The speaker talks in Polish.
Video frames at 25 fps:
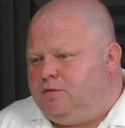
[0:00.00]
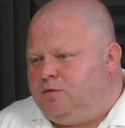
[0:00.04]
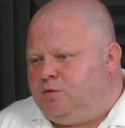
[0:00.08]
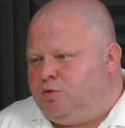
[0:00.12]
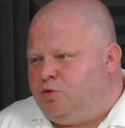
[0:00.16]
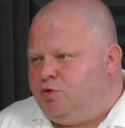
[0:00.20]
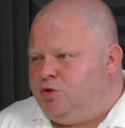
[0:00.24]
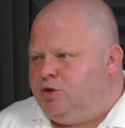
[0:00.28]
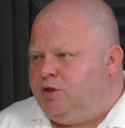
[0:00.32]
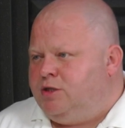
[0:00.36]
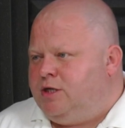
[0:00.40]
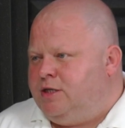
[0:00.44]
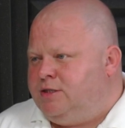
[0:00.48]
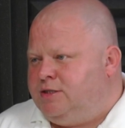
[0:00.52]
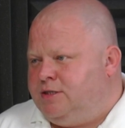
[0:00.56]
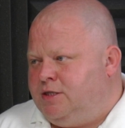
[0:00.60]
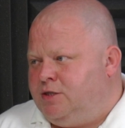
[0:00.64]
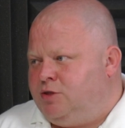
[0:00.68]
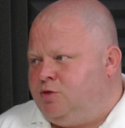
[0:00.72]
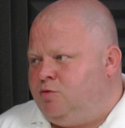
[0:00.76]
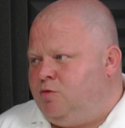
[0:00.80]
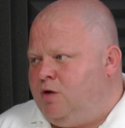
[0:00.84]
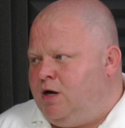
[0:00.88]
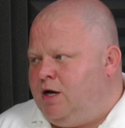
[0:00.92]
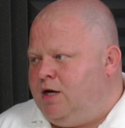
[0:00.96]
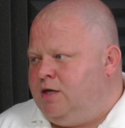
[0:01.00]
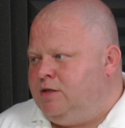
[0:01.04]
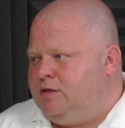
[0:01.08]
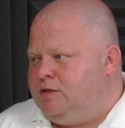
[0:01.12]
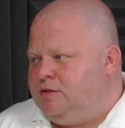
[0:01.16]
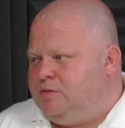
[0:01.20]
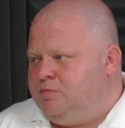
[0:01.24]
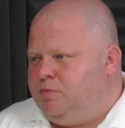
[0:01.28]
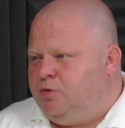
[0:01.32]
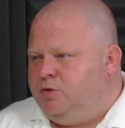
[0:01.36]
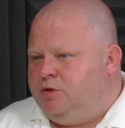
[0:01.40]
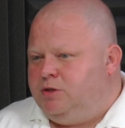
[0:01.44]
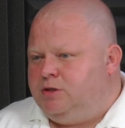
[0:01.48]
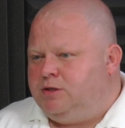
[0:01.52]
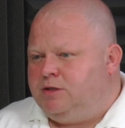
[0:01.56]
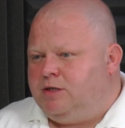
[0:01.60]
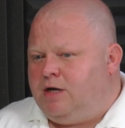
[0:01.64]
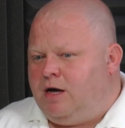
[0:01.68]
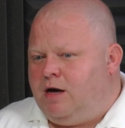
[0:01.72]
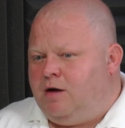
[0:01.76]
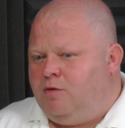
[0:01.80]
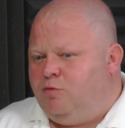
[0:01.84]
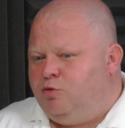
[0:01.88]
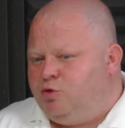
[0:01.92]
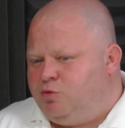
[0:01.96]
drużyna zeszła z
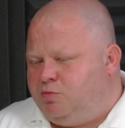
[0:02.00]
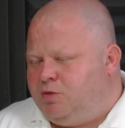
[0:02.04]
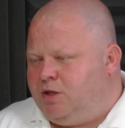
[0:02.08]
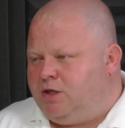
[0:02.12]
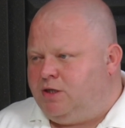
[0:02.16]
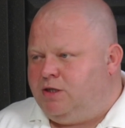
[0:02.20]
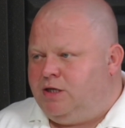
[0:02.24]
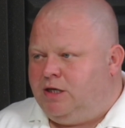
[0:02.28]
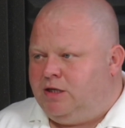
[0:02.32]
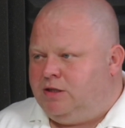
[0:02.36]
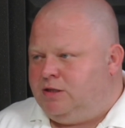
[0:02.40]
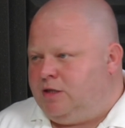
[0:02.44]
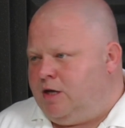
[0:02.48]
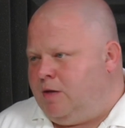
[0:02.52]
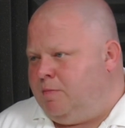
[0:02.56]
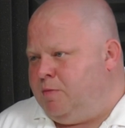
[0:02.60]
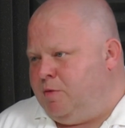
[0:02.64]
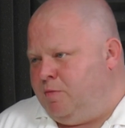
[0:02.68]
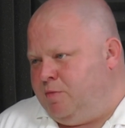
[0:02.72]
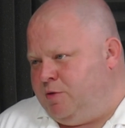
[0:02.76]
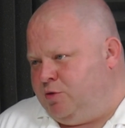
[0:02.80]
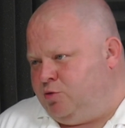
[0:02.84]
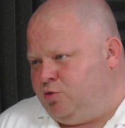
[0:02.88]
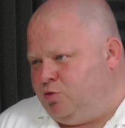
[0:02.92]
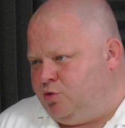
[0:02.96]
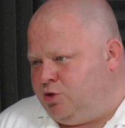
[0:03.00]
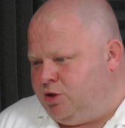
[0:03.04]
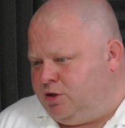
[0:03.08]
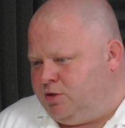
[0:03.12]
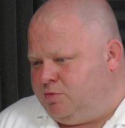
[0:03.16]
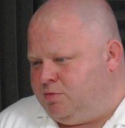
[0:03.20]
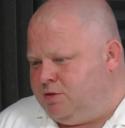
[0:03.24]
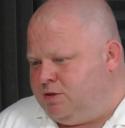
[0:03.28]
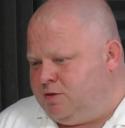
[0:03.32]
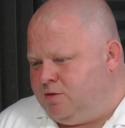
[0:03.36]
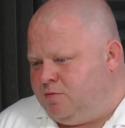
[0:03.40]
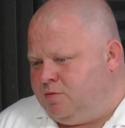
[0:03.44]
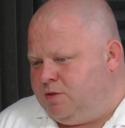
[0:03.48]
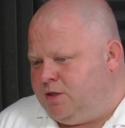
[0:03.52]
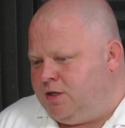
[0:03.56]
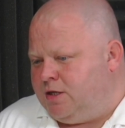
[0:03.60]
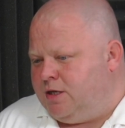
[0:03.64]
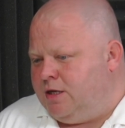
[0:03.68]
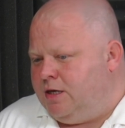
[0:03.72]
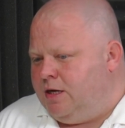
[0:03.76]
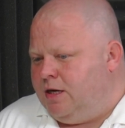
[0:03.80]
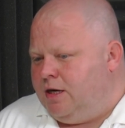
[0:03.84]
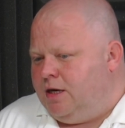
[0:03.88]
boiska uśmiechnięta, po meczu żeśmy sobie